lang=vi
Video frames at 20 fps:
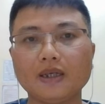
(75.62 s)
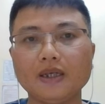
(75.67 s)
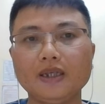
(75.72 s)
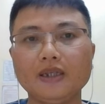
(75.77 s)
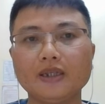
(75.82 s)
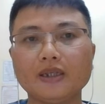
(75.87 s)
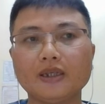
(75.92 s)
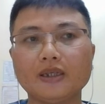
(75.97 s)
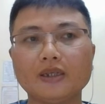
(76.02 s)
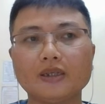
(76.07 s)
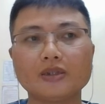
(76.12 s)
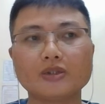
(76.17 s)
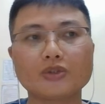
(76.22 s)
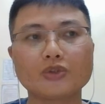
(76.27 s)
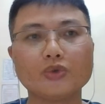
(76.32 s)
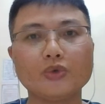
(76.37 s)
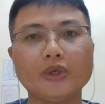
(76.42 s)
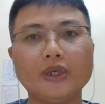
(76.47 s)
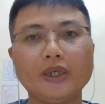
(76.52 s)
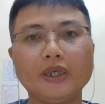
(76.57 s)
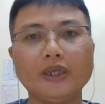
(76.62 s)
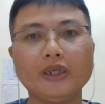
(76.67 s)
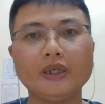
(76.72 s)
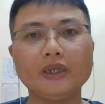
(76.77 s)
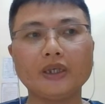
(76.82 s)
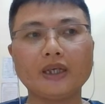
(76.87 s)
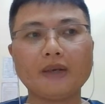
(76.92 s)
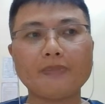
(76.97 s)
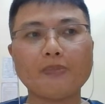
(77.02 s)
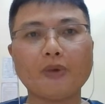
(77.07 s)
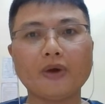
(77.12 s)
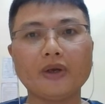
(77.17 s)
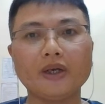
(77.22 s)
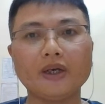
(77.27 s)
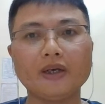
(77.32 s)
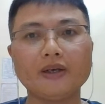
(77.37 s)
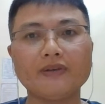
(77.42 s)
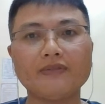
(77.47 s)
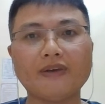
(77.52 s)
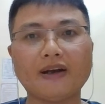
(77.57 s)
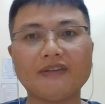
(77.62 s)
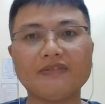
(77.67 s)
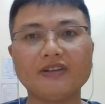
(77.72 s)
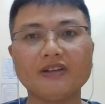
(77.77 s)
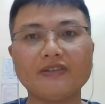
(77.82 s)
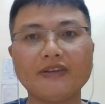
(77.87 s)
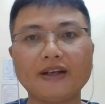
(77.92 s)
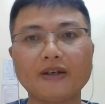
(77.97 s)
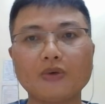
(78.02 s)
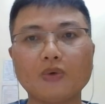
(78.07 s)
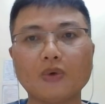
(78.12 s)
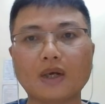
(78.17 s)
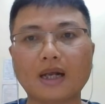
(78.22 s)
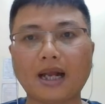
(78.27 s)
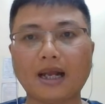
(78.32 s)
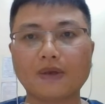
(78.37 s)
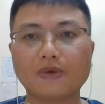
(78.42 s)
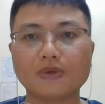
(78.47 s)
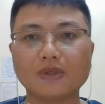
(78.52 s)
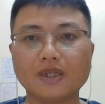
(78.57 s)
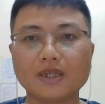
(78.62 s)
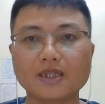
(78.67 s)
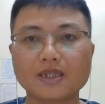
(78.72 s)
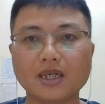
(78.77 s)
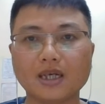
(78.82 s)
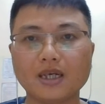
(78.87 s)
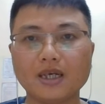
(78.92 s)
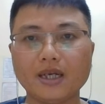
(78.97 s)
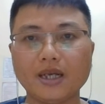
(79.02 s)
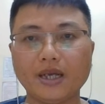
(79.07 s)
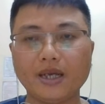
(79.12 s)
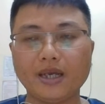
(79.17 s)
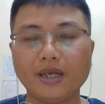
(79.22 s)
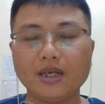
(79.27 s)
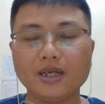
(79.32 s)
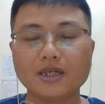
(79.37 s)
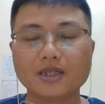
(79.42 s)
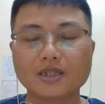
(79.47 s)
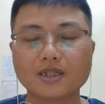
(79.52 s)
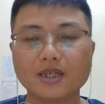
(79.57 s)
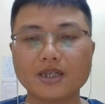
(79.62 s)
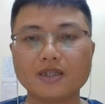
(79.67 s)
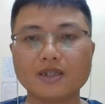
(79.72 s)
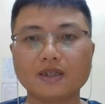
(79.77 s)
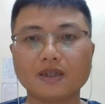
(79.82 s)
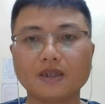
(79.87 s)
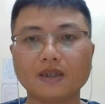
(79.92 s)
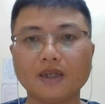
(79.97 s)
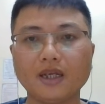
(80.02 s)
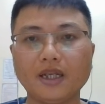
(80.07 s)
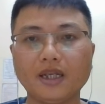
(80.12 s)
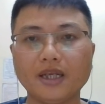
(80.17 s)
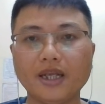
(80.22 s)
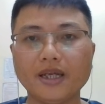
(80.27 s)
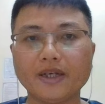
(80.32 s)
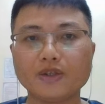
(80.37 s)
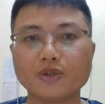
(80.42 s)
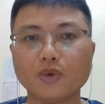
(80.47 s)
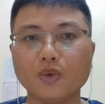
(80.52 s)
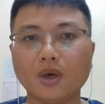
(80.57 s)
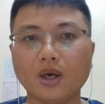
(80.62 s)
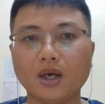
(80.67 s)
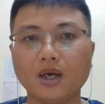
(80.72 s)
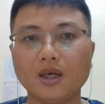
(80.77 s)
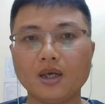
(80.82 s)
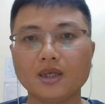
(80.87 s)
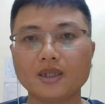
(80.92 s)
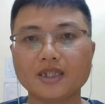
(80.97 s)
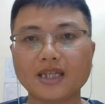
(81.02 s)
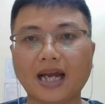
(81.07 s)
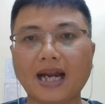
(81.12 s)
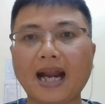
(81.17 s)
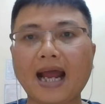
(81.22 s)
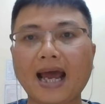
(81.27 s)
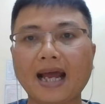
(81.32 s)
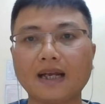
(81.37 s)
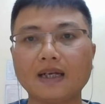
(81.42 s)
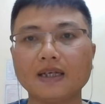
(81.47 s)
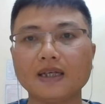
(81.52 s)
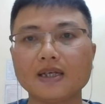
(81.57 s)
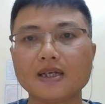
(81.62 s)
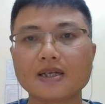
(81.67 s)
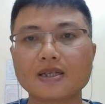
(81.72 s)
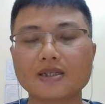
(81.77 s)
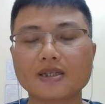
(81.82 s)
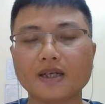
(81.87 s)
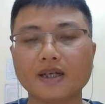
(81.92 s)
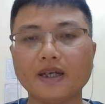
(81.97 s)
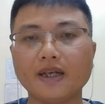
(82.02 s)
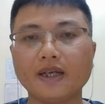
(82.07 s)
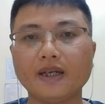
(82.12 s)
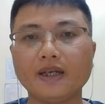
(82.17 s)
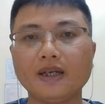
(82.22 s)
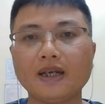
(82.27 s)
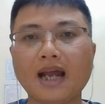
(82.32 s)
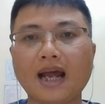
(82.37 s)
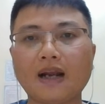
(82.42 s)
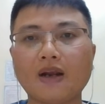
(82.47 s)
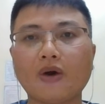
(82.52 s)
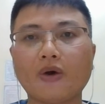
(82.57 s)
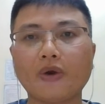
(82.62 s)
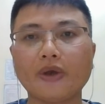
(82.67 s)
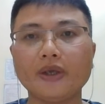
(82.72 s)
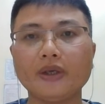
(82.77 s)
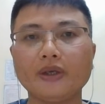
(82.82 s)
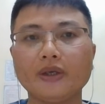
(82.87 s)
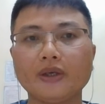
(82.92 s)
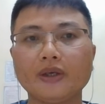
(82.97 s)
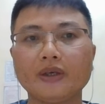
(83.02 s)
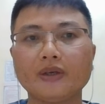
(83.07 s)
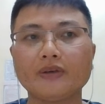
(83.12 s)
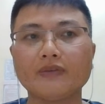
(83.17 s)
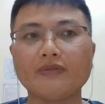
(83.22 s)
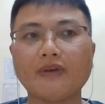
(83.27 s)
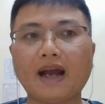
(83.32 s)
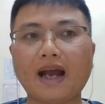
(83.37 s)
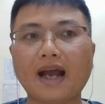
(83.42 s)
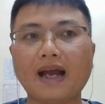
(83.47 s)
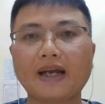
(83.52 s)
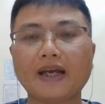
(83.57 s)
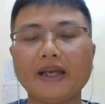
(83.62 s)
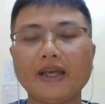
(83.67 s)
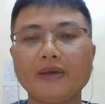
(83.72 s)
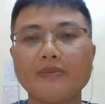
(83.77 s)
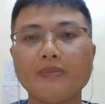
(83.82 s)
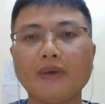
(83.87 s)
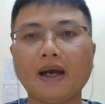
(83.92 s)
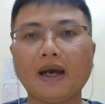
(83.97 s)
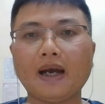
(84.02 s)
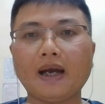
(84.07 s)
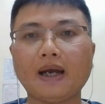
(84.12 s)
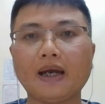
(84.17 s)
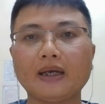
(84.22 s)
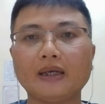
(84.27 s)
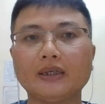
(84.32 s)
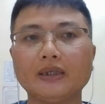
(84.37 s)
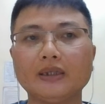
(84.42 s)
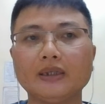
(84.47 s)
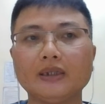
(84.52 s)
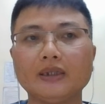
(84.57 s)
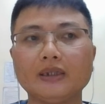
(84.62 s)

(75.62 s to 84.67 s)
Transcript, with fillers: đi du hí khắp mọi nơi và vơ vét của cải của nhân dân để xây dựng đình đền chùa tràn lan dẫn đến nạn đói và khi mà